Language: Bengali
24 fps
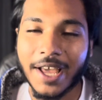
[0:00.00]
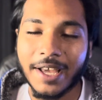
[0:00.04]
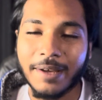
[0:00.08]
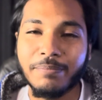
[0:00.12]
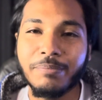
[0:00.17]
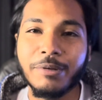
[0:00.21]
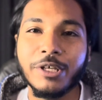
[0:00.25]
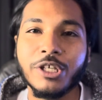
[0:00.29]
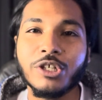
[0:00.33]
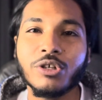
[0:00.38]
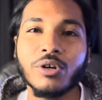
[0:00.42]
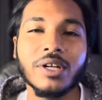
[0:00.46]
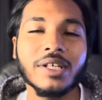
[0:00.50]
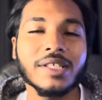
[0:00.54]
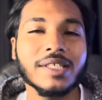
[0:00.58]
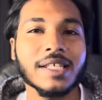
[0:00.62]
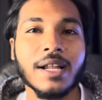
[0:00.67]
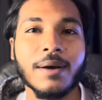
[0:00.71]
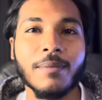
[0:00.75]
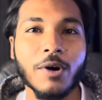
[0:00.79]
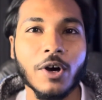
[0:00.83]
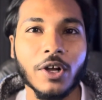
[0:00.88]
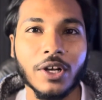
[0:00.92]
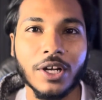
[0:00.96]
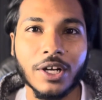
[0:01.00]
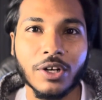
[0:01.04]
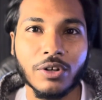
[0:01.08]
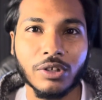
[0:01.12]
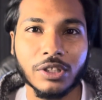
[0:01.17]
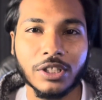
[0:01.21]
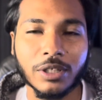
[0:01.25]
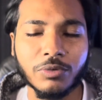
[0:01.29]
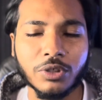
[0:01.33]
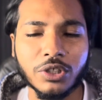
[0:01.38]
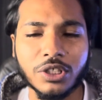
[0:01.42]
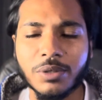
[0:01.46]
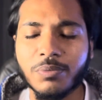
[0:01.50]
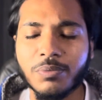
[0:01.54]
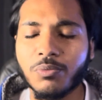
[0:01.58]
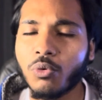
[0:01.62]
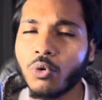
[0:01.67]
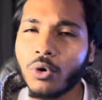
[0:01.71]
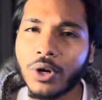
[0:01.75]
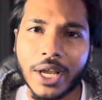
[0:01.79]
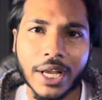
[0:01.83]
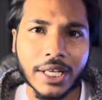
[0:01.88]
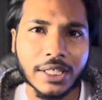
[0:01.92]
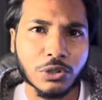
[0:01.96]
বিজলি সিনেমা হলের কথা বলছি
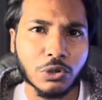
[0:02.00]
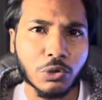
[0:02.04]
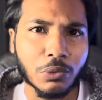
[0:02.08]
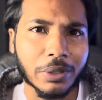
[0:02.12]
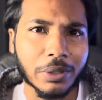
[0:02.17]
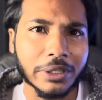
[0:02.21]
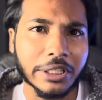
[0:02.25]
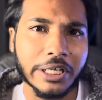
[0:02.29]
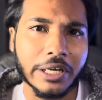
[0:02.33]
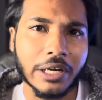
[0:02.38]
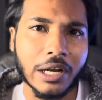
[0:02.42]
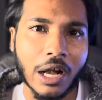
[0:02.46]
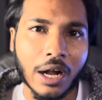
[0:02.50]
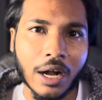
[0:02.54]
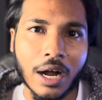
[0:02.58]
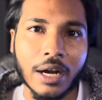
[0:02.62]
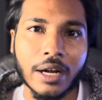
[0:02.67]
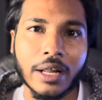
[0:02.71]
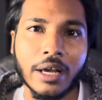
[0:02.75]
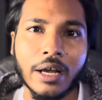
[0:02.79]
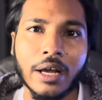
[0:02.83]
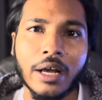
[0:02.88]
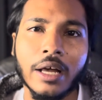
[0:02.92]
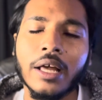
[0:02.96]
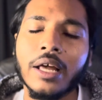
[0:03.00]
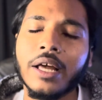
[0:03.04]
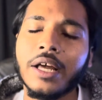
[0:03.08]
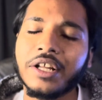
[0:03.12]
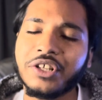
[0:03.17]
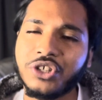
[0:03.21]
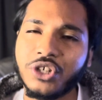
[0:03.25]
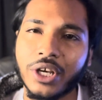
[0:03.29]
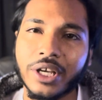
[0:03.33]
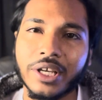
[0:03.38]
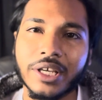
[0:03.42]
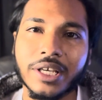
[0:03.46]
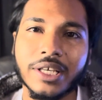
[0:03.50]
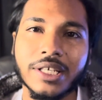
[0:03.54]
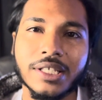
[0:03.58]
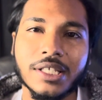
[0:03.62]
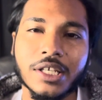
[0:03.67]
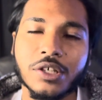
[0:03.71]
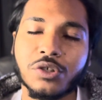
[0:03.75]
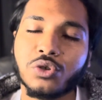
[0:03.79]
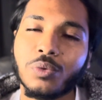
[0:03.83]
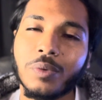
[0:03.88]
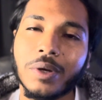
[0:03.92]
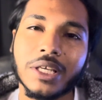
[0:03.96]
মনে আছে তোমাদের রাগাডা চেঙ্গিজের
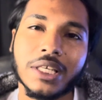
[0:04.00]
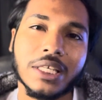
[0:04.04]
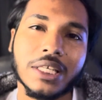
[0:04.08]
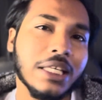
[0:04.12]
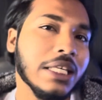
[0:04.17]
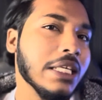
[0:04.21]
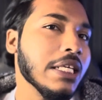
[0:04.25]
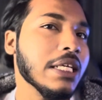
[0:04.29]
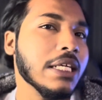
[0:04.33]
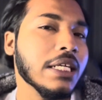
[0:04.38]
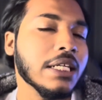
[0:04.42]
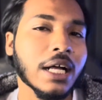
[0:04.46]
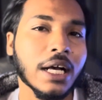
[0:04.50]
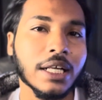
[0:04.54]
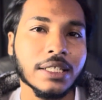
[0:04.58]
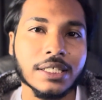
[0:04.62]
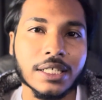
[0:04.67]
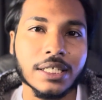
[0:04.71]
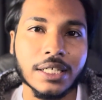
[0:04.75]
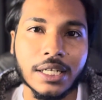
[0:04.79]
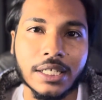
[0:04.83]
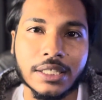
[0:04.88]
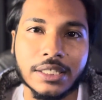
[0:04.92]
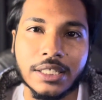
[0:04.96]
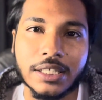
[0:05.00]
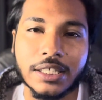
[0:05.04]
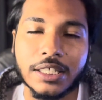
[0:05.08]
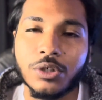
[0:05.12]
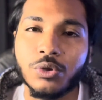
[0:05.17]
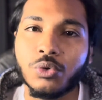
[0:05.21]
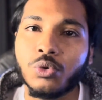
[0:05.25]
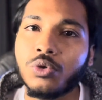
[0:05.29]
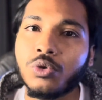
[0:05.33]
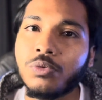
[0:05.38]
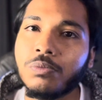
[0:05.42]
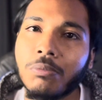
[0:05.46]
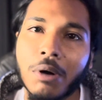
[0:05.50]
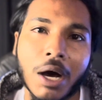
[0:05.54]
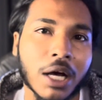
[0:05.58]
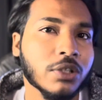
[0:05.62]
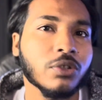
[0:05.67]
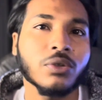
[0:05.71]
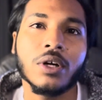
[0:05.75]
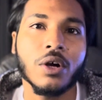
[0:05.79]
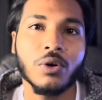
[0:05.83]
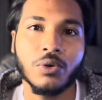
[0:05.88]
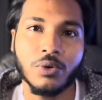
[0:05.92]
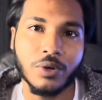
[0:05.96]
সময় কী নাচানাচি কী
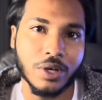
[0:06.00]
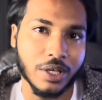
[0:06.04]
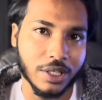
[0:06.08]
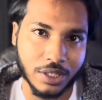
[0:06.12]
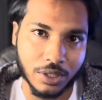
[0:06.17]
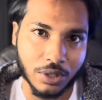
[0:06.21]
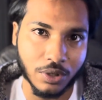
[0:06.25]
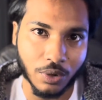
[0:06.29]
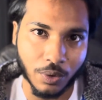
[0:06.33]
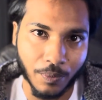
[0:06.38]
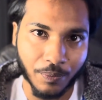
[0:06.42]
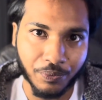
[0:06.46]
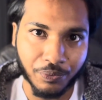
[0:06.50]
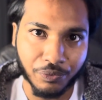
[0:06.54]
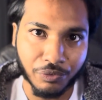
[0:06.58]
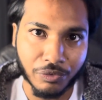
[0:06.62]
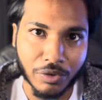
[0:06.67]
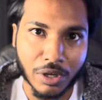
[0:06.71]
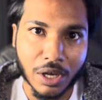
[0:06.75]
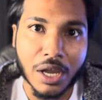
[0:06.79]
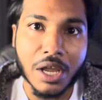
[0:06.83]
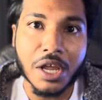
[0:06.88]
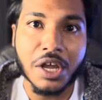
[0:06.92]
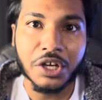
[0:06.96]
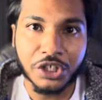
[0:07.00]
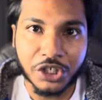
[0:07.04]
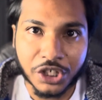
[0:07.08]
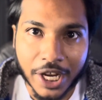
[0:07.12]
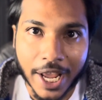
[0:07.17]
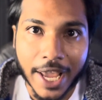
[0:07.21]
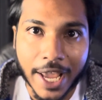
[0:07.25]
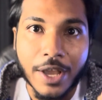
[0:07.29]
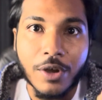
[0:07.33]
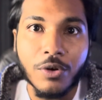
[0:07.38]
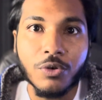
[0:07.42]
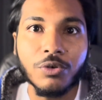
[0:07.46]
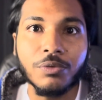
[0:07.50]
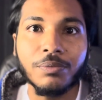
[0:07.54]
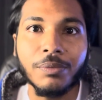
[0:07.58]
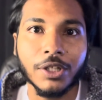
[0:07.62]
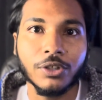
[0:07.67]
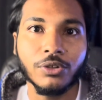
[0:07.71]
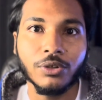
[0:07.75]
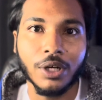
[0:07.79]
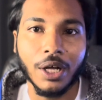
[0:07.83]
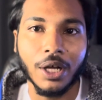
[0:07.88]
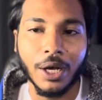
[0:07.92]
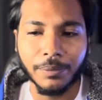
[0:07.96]
উন্মাদনা হয়েছিল সেই
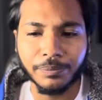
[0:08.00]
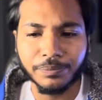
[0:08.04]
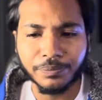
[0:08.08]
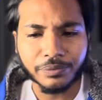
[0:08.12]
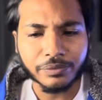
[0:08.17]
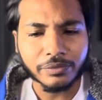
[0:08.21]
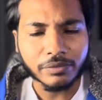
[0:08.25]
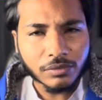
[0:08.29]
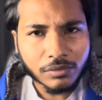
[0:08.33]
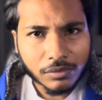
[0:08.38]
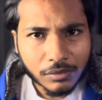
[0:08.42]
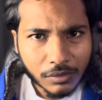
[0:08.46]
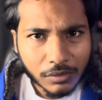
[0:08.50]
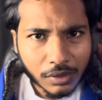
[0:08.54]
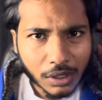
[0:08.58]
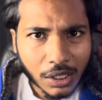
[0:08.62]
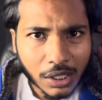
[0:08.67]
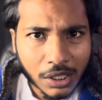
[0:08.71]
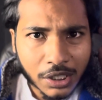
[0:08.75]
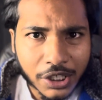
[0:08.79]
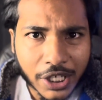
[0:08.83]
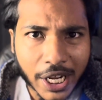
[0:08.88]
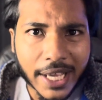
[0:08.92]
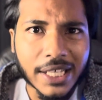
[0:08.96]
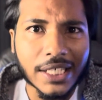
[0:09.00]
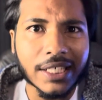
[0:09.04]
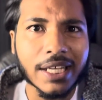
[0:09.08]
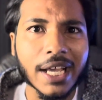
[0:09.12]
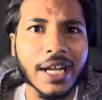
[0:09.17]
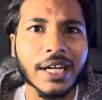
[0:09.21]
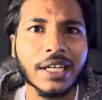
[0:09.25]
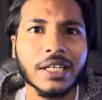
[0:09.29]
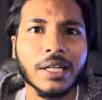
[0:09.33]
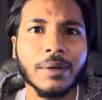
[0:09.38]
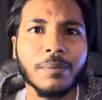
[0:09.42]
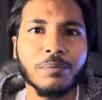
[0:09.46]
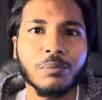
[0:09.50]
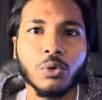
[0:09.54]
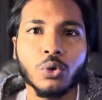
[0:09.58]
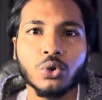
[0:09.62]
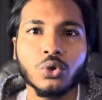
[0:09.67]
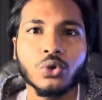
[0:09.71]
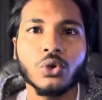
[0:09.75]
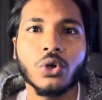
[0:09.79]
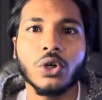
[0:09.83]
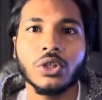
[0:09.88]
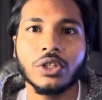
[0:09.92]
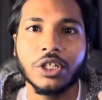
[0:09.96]
উন্মাদনা সেই যে একটা
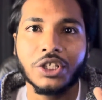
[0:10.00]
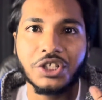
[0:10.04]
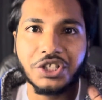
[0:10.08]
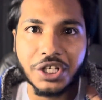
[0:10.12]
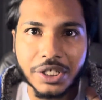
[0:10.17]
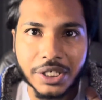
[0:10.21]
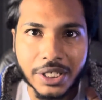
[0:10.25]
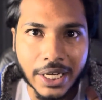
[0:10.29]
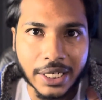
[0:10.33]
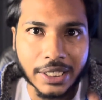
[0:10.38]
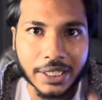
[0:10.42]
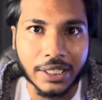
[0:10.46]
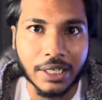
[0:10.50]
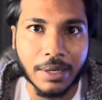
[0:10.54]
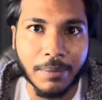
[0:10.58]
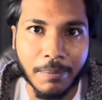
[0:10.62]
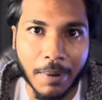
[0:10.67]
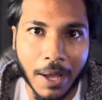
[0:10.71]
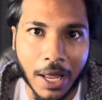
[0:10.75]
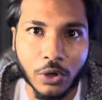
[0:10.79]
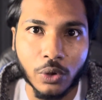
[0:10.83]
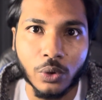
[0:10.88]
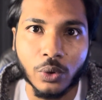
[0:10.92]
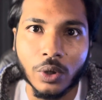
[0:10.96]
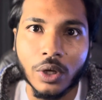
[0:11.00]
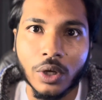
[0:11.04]
মধুরতা সেই যে একটা ভালো